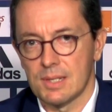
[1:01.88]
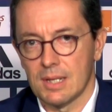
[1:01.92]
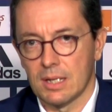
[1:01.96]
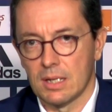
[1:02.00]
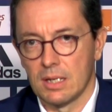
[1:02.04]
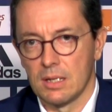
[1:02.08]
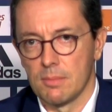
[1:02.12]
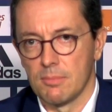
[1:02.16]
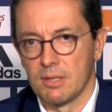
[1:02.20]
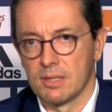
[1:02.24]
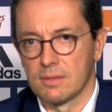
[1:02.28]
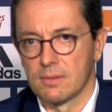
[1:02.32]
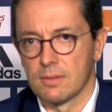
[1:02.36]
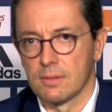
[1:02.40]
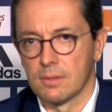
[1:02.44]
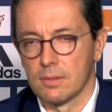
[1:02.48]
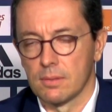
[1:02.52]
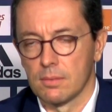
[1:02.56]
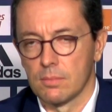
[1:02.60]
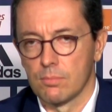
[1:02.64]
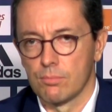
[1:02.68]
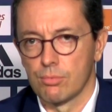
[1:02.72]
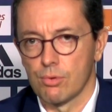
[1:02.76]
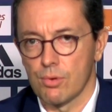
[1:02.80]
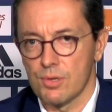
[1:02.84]
cette limite
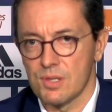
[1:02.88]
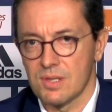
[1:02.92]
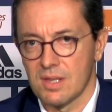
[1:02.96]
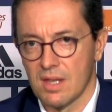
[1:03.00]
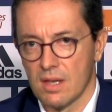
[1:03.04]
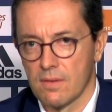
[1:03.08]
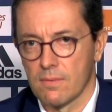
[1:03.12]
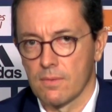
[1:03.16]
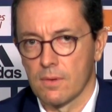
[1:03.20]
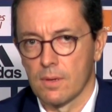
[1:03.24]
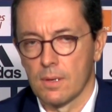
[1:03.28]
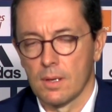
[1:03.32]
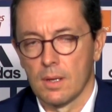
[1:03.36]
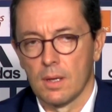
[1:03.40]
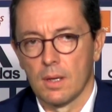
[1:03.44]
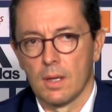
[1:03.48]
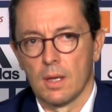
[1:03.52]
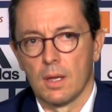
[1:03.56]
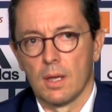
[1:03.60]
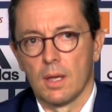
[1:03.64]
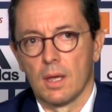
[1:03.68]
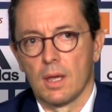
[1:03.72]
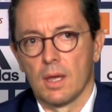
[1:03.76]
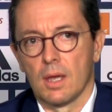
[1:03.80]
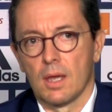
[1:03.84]
pour Steve.
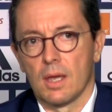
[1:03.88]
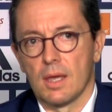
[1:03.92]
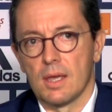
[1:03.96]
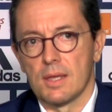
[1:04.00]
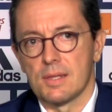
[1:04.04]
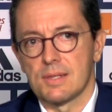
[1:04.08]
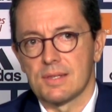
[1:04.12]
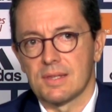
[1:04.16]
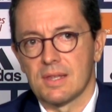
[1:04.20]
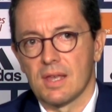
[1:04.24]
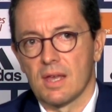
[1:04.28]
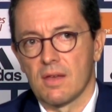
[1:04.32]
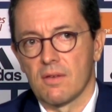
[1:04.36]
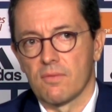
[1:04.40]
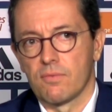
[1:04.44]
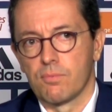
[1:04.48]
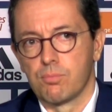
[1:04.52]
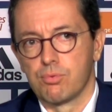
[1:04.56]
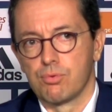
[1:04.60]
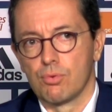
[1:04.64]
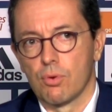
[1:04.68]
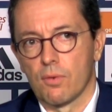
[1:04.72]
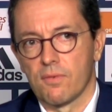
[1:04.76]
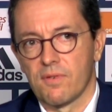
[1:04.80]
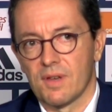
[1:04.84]
Et Steve,
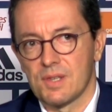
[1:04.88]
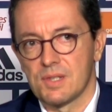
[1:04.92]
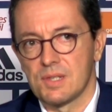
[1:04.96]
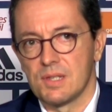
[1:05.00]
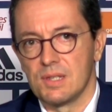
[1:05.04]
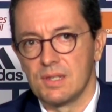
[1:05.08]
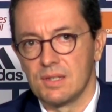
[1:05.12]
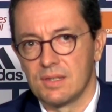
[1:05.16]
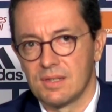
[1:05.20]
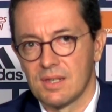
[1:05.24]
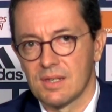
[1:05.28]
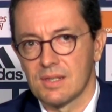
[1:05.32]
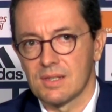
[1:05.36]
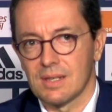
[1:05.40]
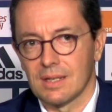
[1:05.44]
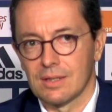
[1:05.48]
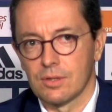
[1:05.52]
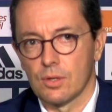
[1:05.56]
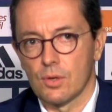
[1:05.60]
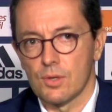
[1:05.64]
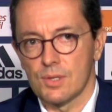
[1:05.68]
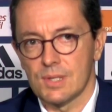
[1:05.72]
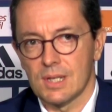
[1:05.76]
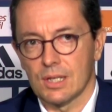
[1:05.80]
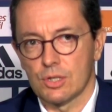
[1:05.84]
pour faciliter cette
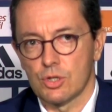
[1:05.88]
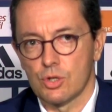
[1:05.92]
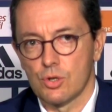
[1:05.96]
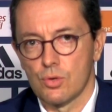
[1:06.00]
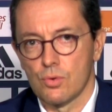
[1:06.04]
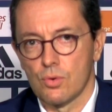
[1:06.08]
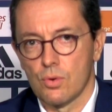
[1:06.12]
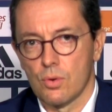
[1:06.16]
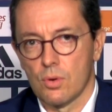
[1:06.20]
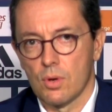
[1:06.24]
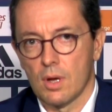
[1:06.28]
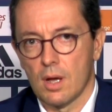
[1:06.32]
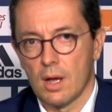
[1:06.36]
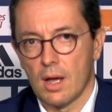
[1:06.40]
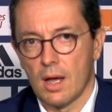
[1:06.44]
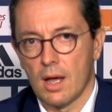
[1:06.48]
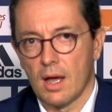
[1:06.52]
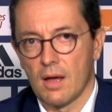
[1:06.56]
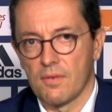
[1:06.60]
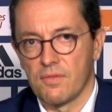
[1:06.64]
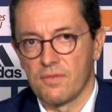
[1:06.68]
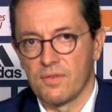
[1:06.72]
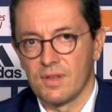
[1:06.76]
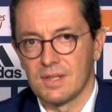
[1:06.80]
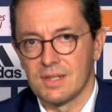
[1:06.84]
transaction,
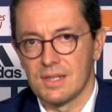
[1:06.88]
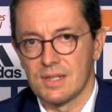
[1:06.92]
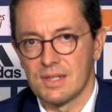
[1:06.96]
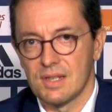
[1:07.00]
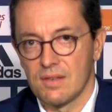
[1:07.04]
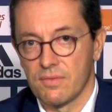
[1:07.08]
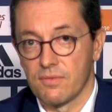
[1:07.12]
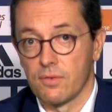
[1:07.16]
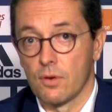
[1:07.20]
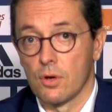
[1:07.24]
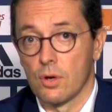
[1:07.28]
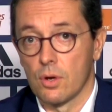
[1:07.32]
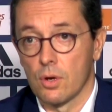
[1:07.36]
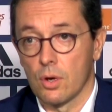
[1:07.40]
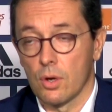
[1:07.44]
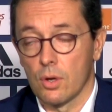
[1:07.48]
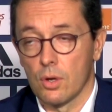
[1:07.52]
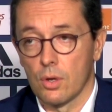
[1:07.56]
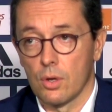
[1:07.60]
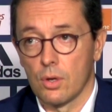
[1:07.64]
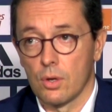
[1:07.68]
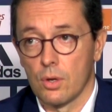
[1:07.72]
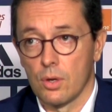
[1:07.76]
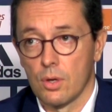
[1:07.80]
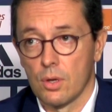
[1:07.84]
a fait des efforts
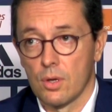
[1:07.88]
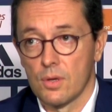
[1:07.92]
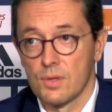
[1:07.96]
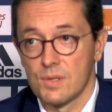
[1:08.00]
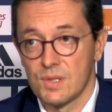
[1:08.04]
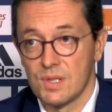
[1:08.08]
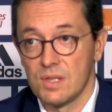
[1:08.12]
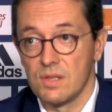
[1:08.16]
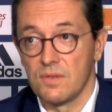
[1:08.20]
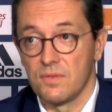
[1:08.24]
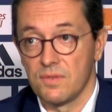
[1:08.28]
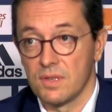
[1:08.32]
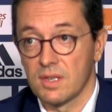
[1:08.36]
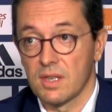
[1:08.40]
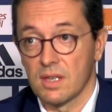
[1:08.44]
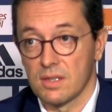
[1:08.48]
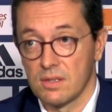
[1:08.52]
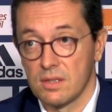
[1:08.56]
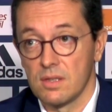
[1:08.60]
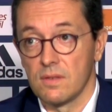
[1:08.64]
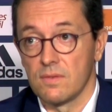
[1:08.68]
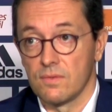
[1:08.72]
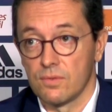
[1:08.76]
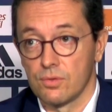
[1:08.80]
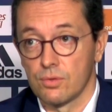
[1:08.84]
euh,
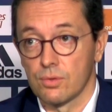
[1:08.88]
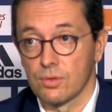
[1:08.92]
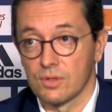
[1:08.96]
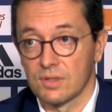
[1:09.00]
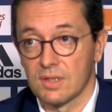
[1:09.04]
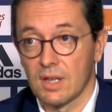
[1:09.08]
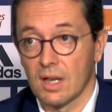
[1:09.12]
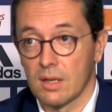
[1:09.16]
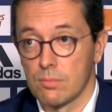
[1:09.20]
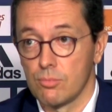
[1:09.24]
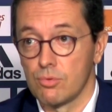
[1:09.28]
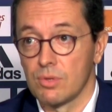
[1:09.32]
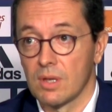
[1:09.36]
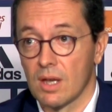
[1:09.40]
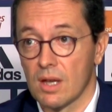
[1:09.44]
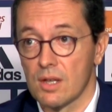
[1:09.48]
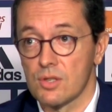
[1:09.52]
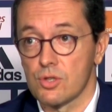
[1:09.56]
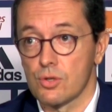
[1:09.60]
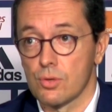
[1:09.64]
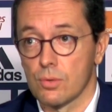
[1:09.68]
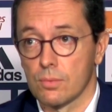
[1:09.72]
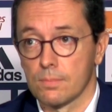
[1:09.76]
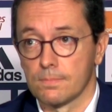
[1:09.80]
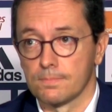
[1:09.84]
significatifs sur sa
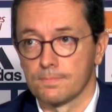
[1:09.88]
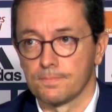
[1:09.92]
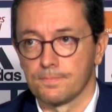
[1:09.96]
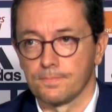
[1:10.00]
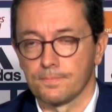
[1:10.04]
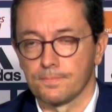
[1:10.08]
rémunération.